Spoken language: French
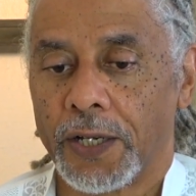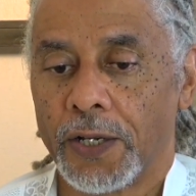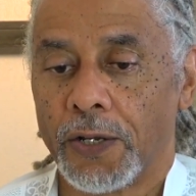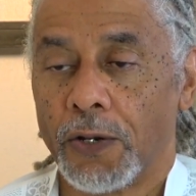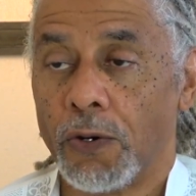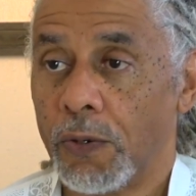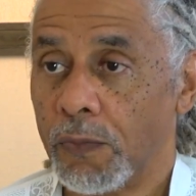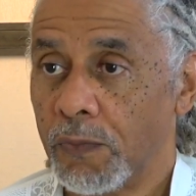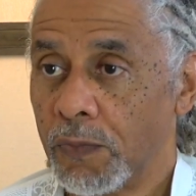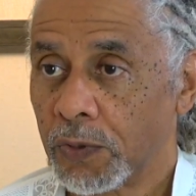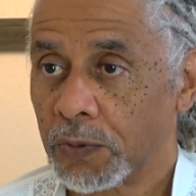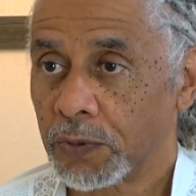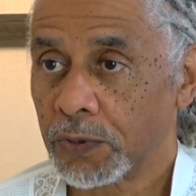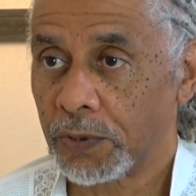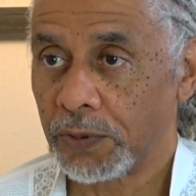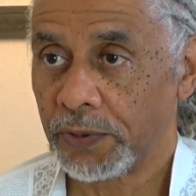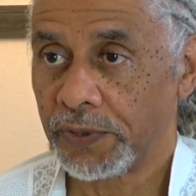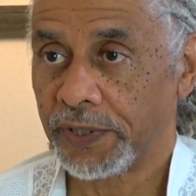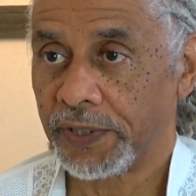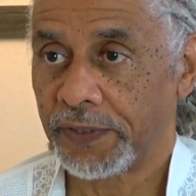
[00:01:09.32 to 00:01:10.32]
Le monde,
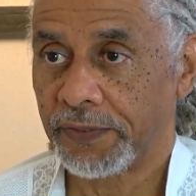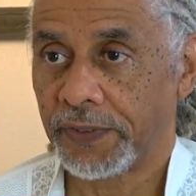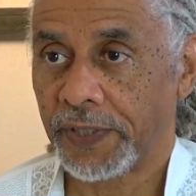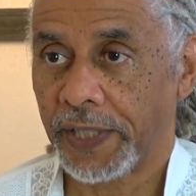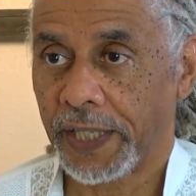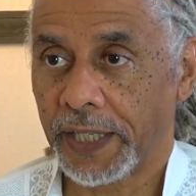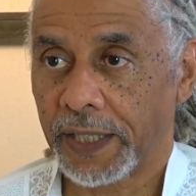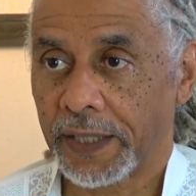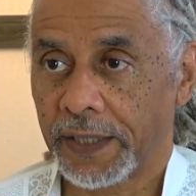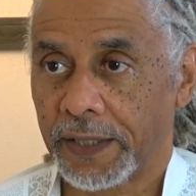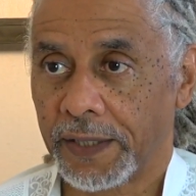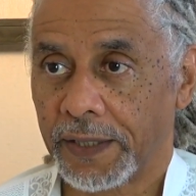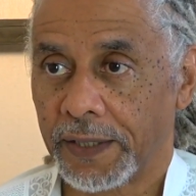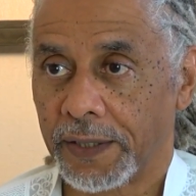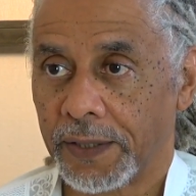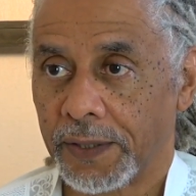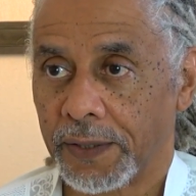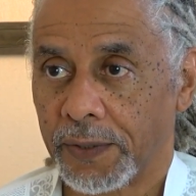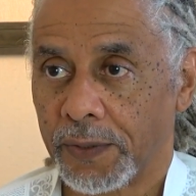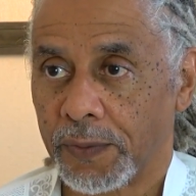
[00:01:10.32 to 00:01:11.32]
l'univers,
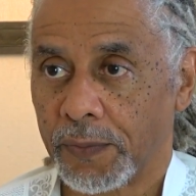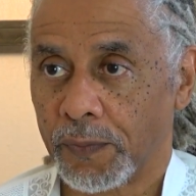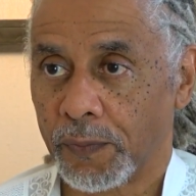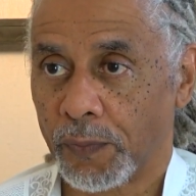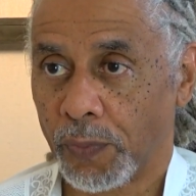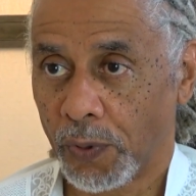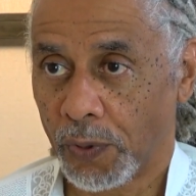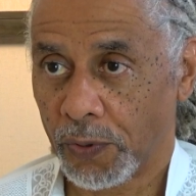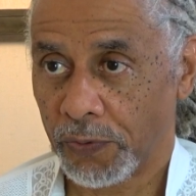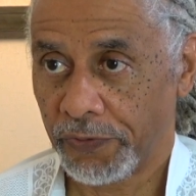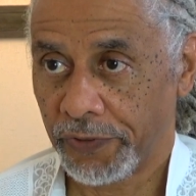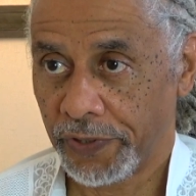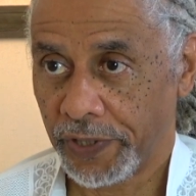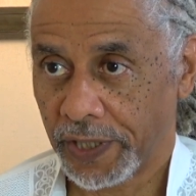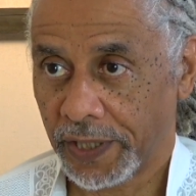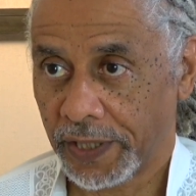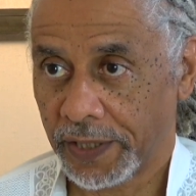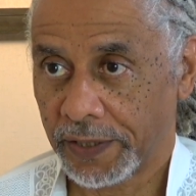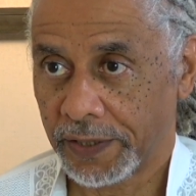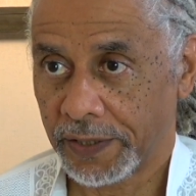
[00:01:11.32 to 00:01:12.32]

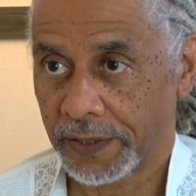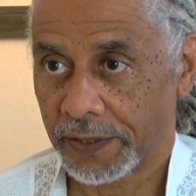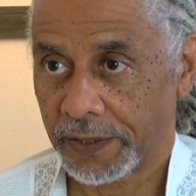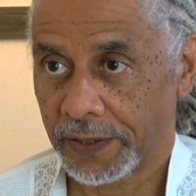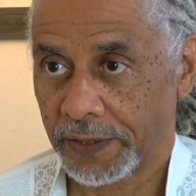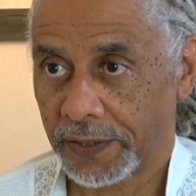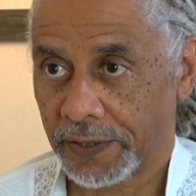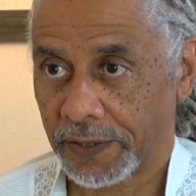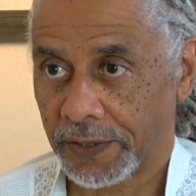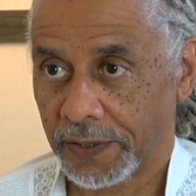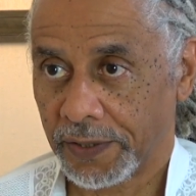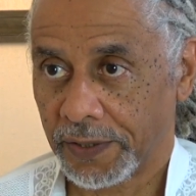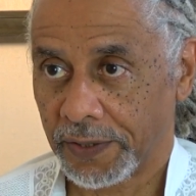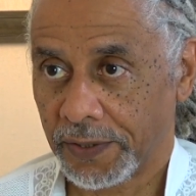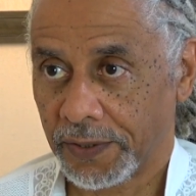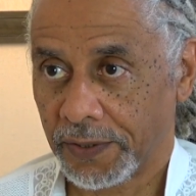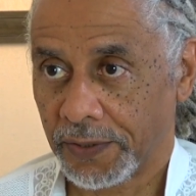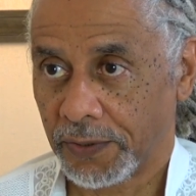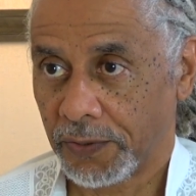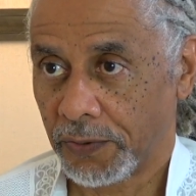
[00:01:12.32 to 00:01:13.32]
provient
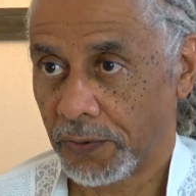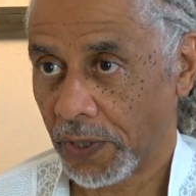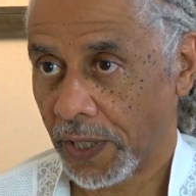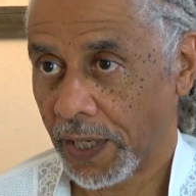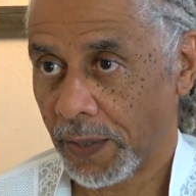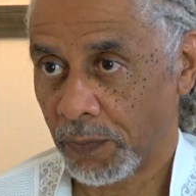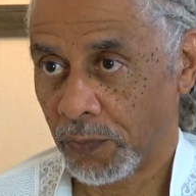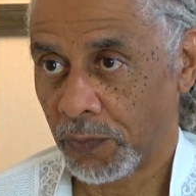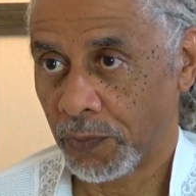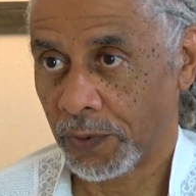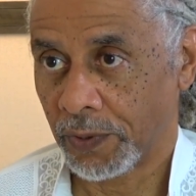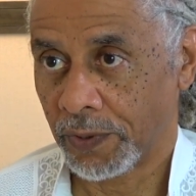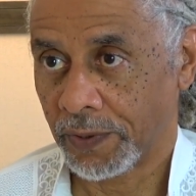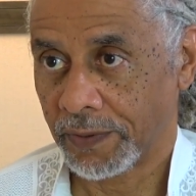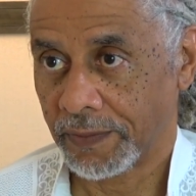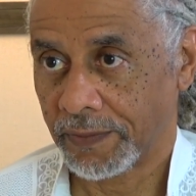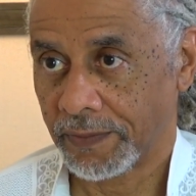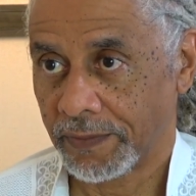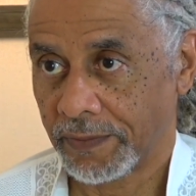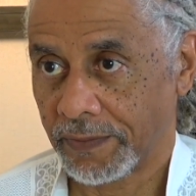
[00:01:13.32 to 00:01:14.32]
de l'amour.
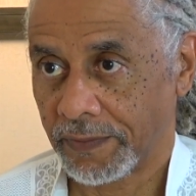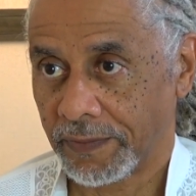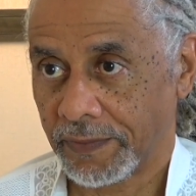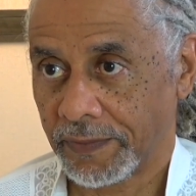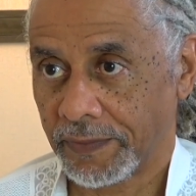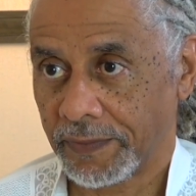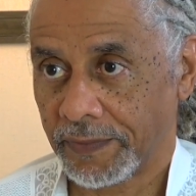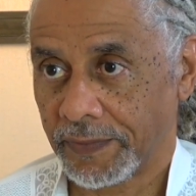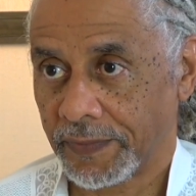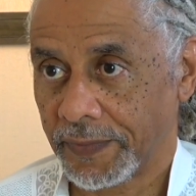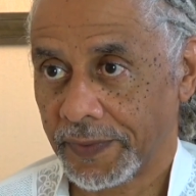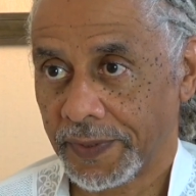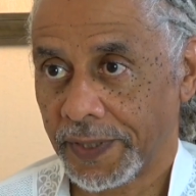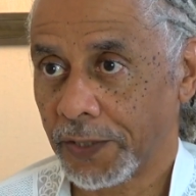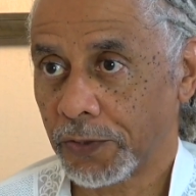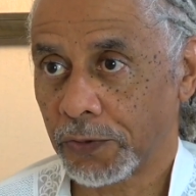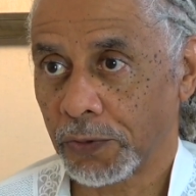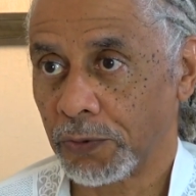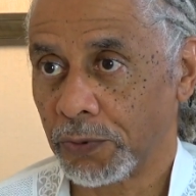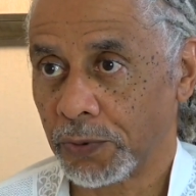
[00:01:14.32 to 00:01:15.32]
C'est
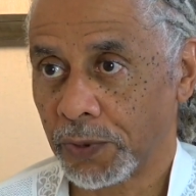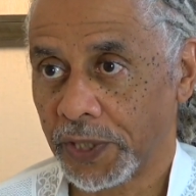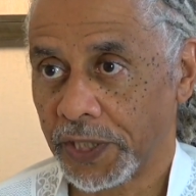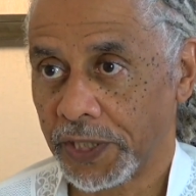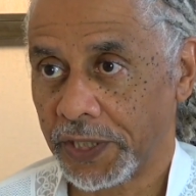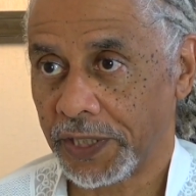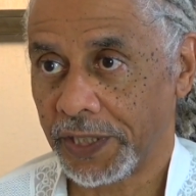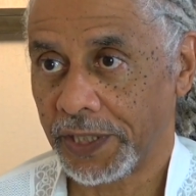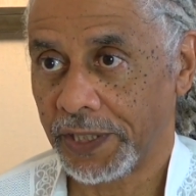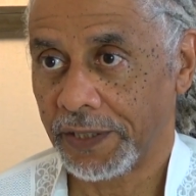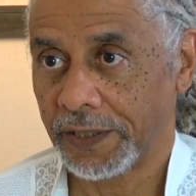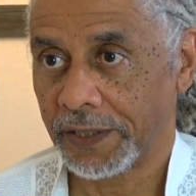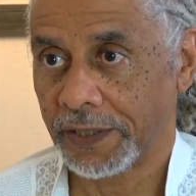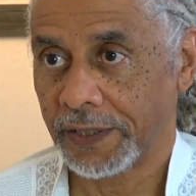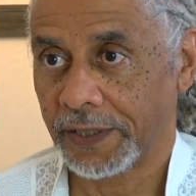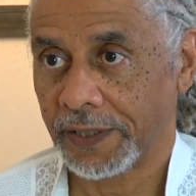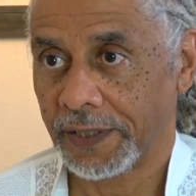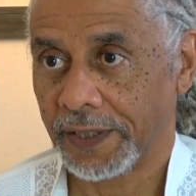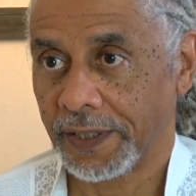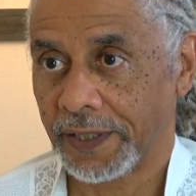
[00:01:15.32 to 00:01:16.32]
son origine
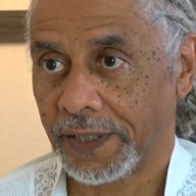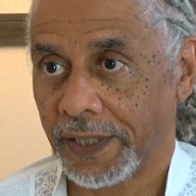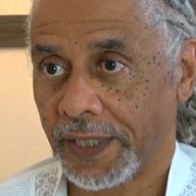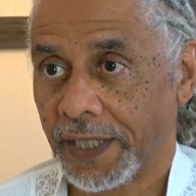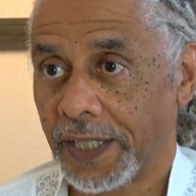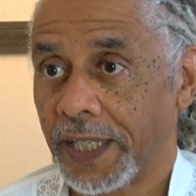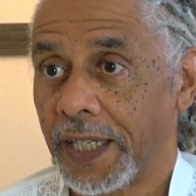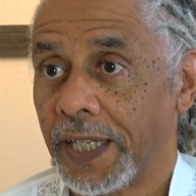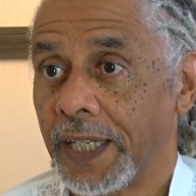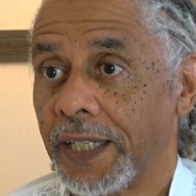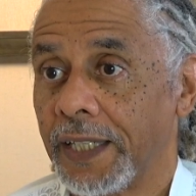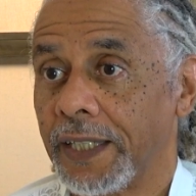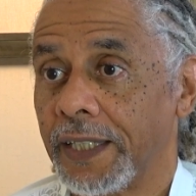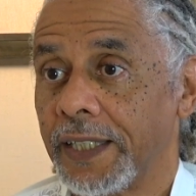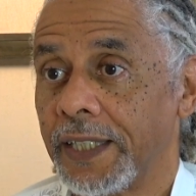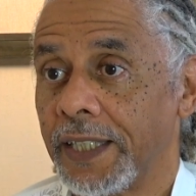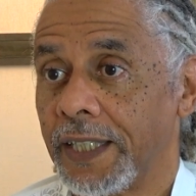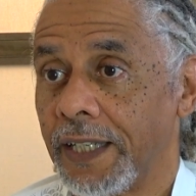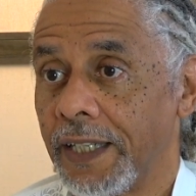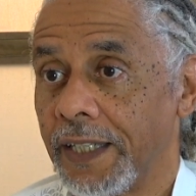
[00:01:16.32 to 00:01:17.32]
et
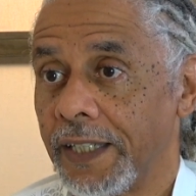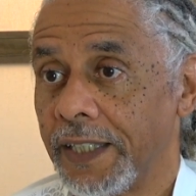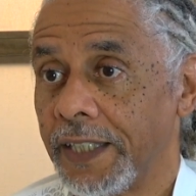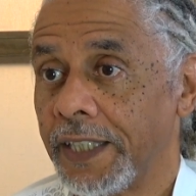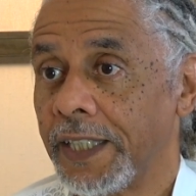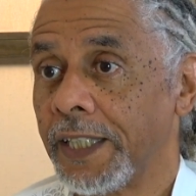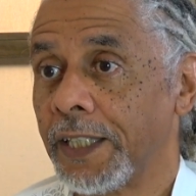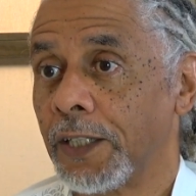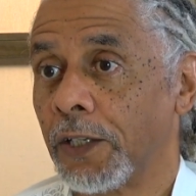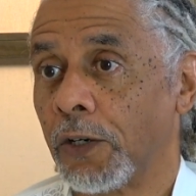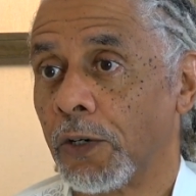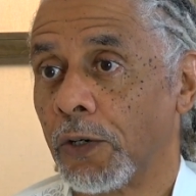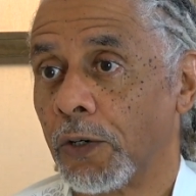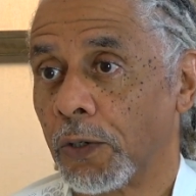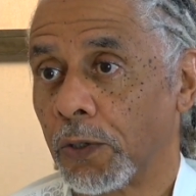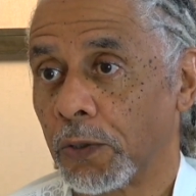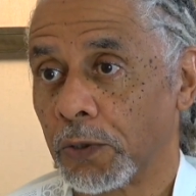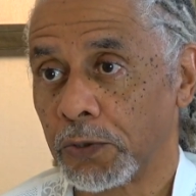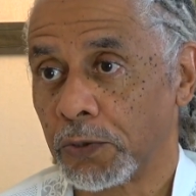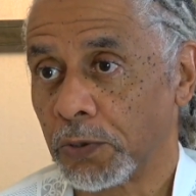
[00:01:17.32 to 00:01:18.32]
il y
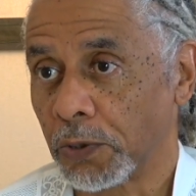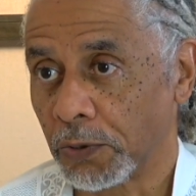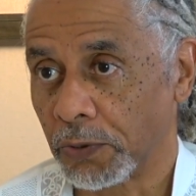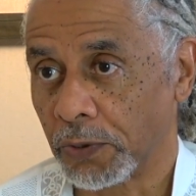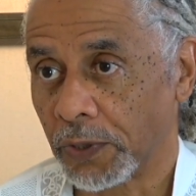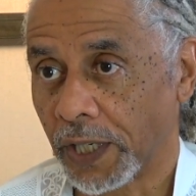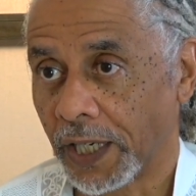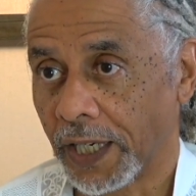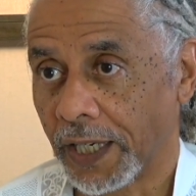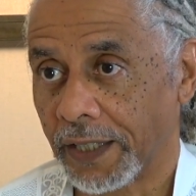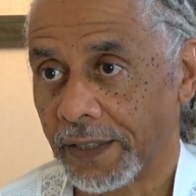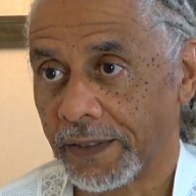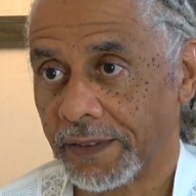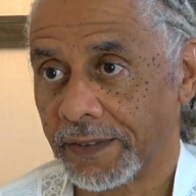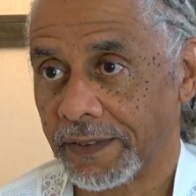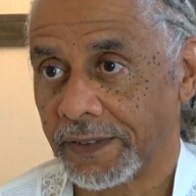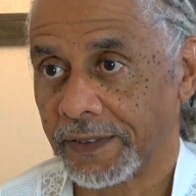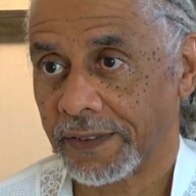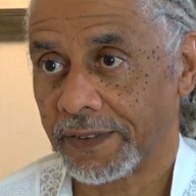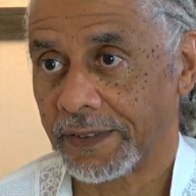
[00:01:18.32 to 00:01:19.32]
retournera,
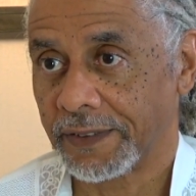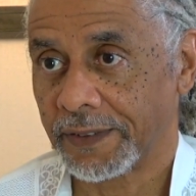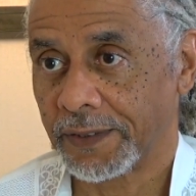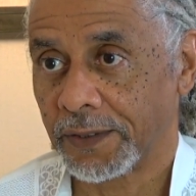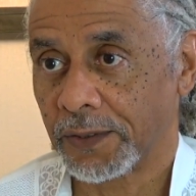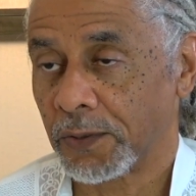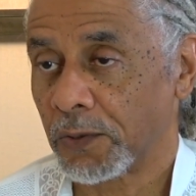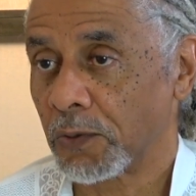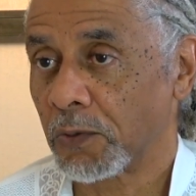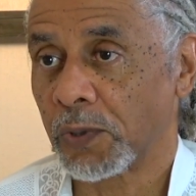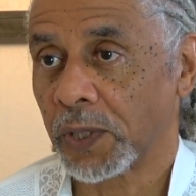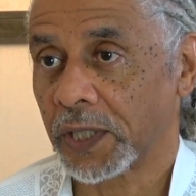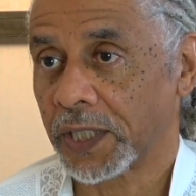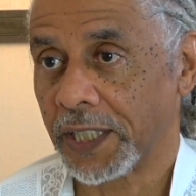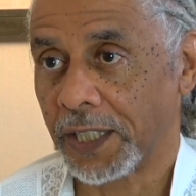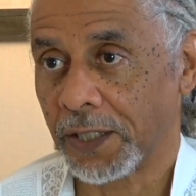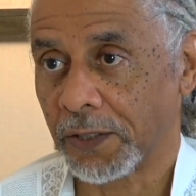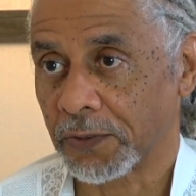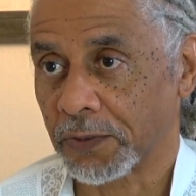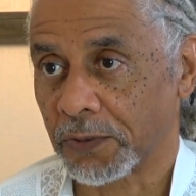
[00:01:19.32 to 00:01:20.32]
quoi
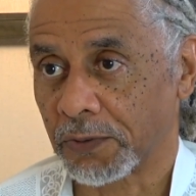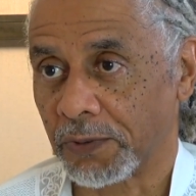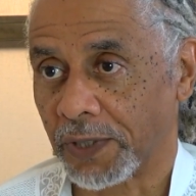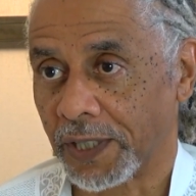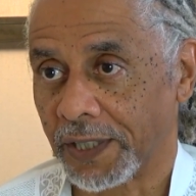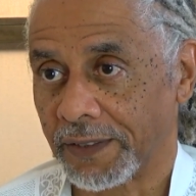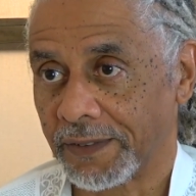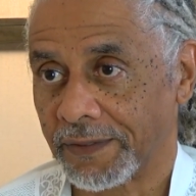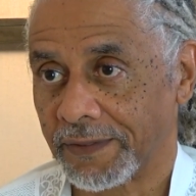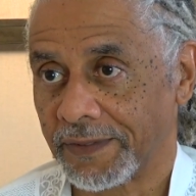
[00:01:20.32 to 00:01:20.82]
qu'il en soit.